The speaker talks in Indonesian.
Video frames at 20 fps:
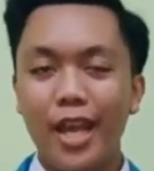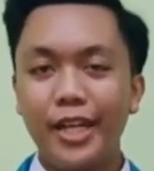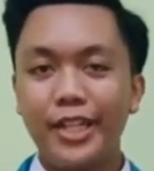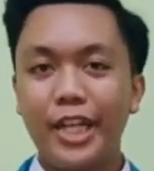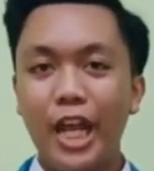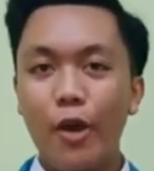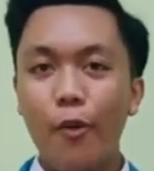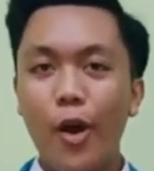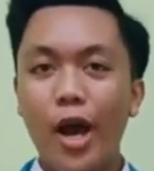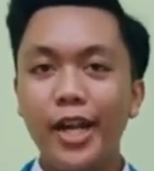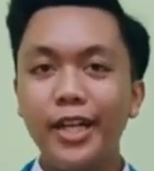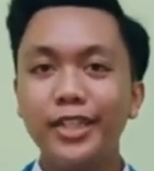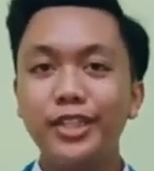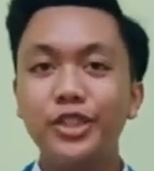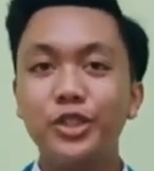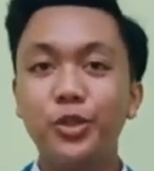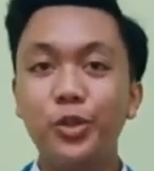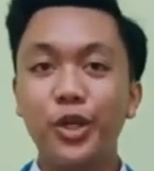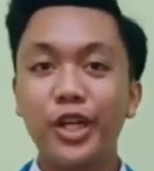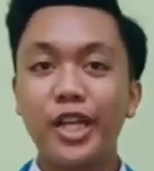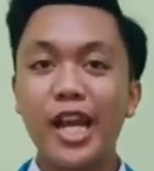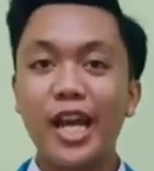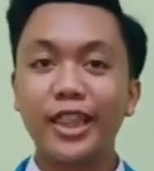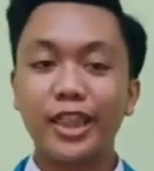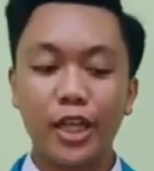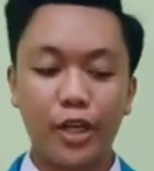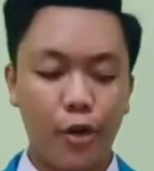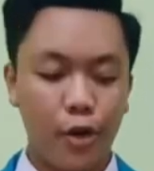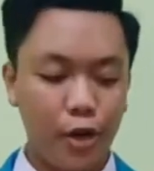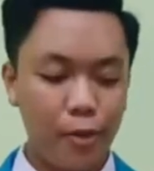Dewan juri yang
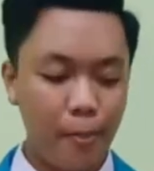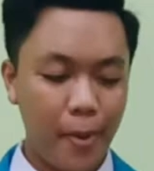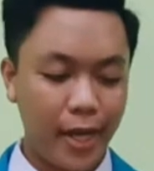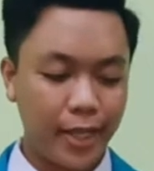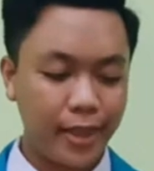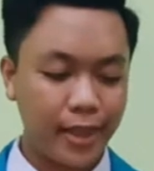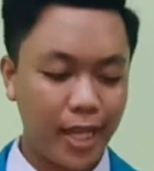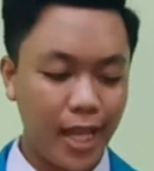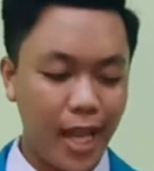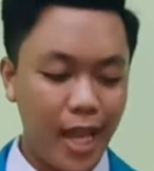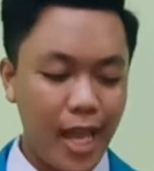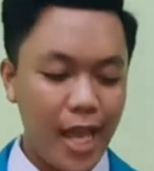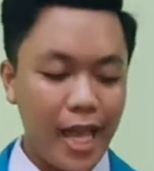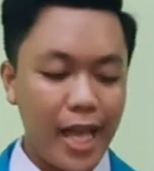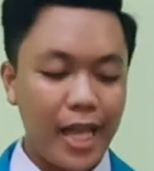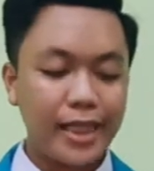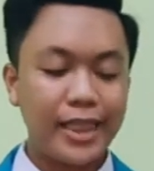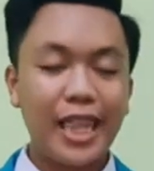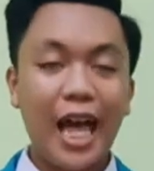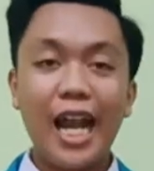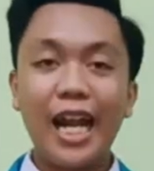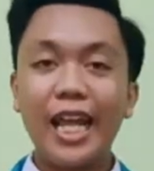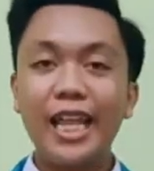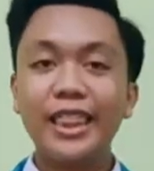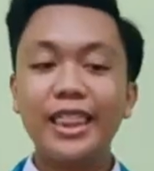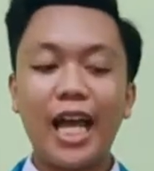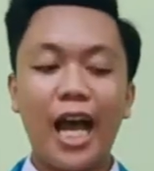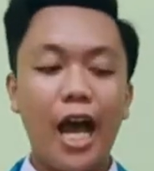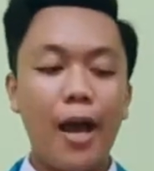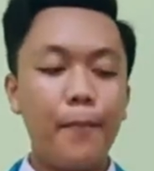terhormat,
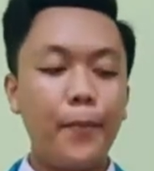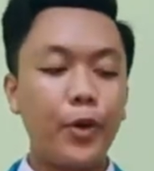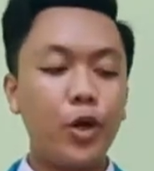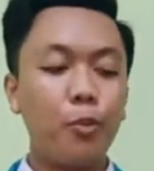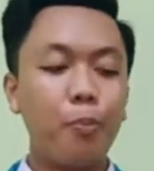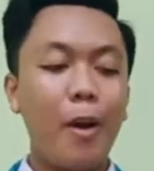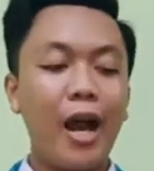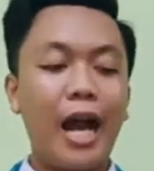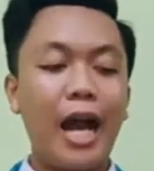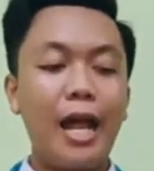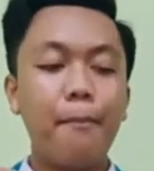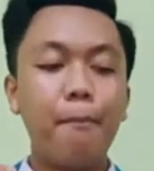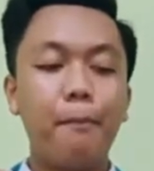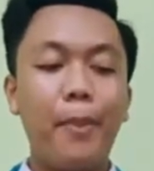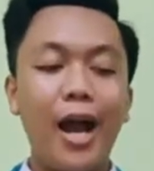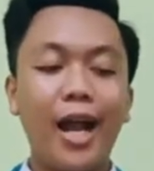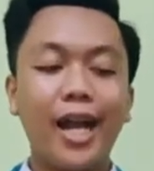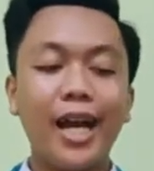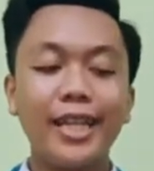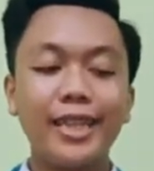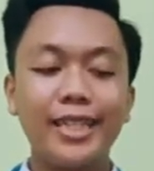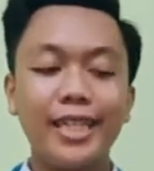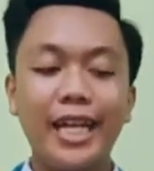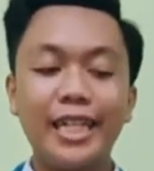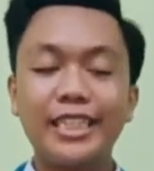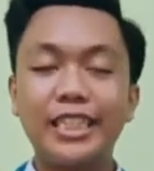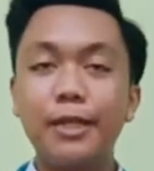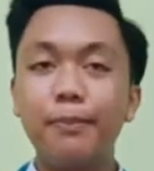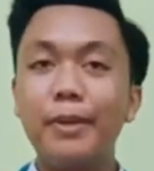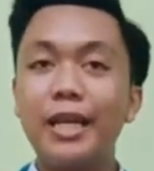Talenta merupakan bakat yang
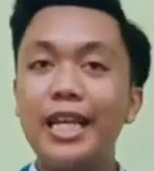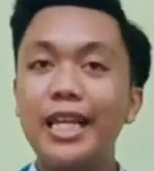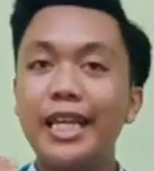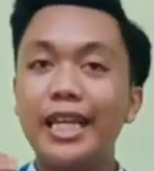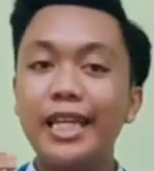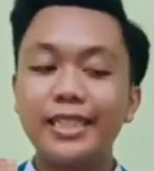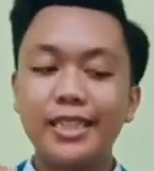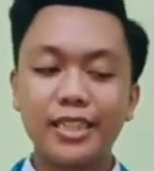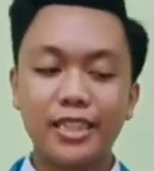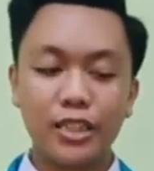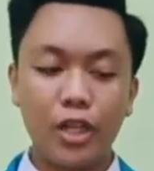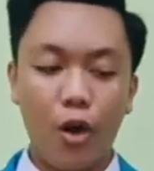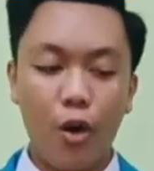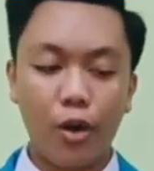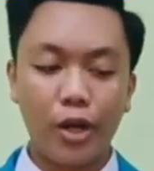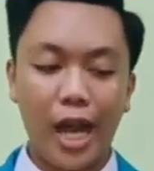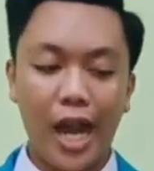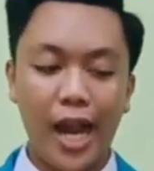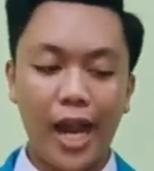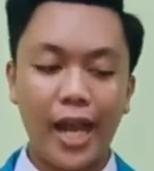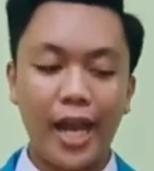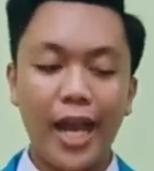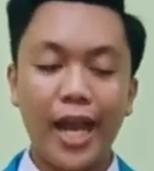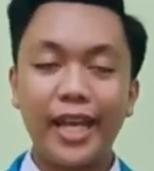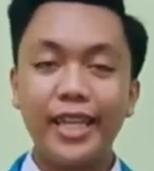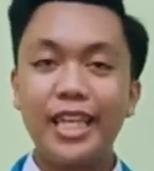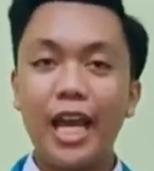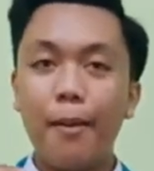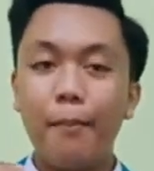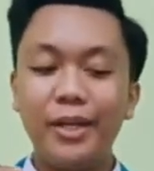dimiliki seseorang
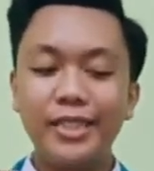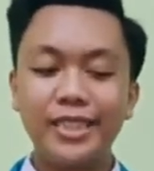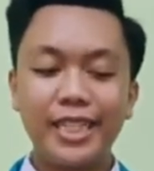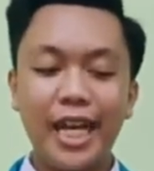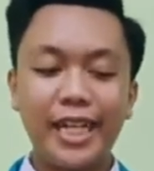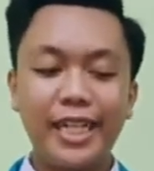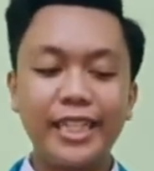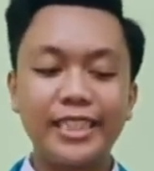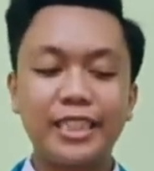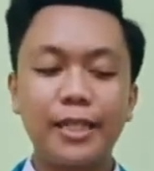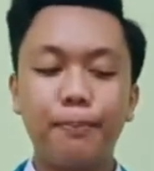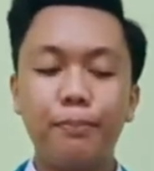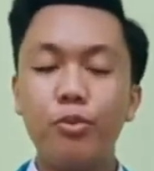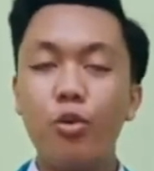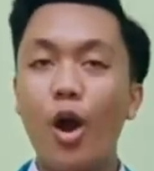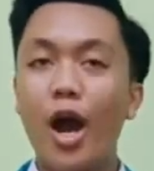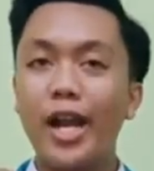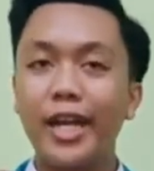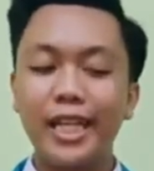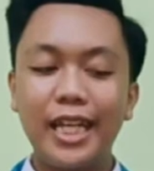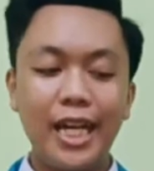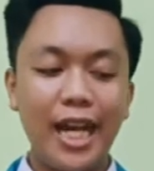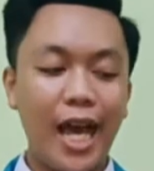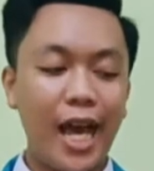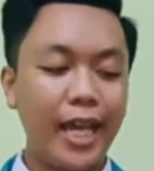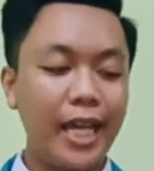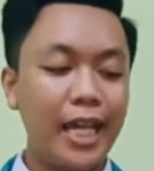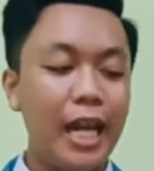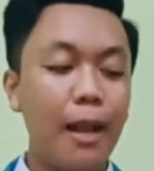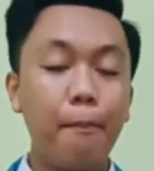yang menjadi sebuah
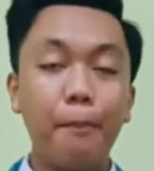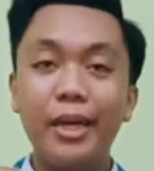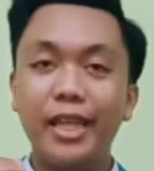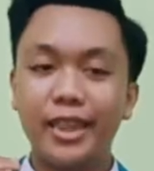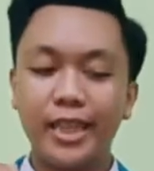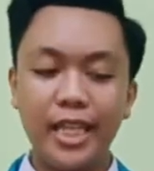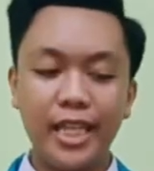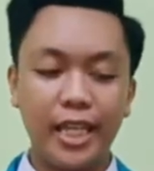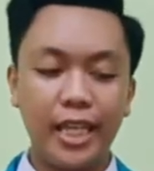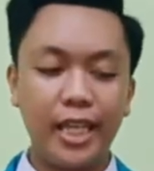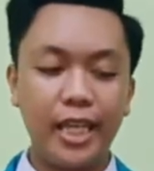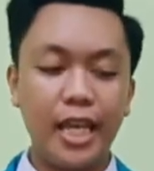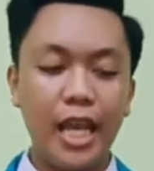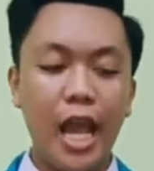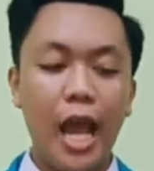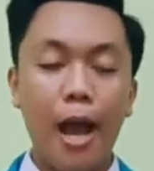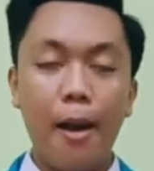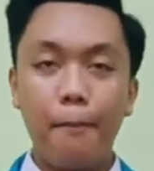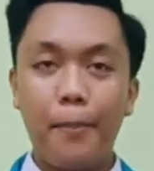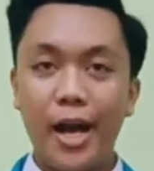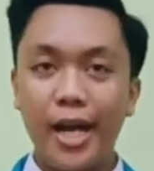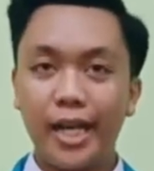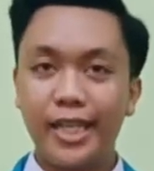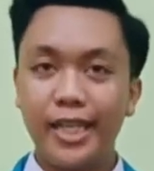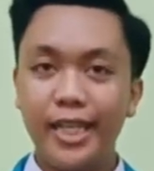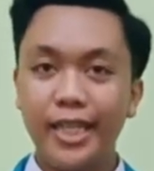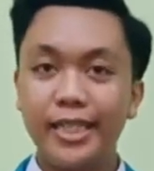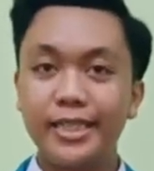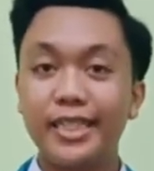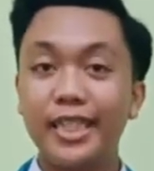nilai lebih tinggi
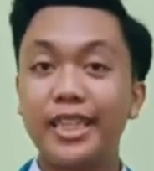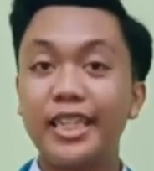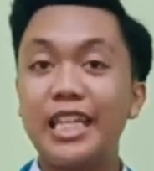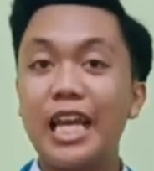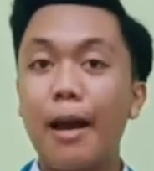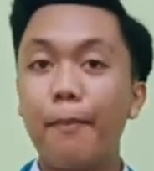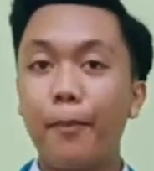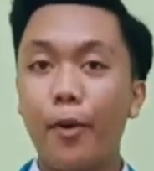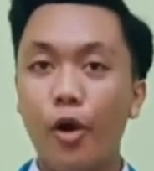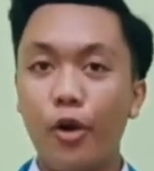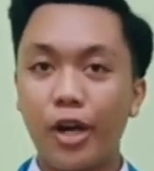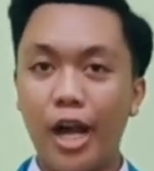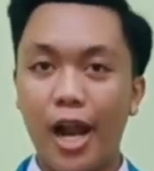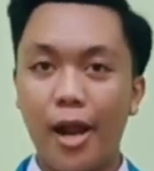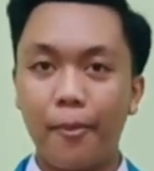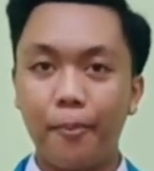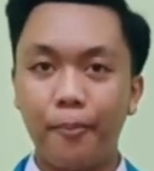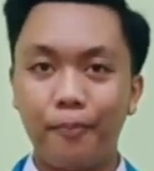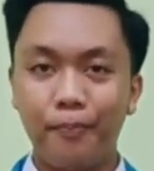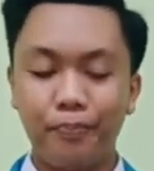bagi setiap orang.